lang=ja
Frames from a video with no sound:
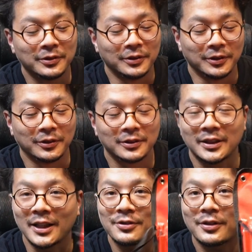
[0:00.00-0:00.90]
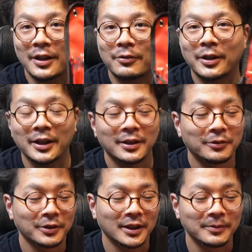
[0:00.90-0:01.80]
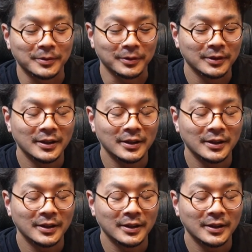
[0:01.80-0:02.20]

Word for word: うん、最初からこれ買った方が多分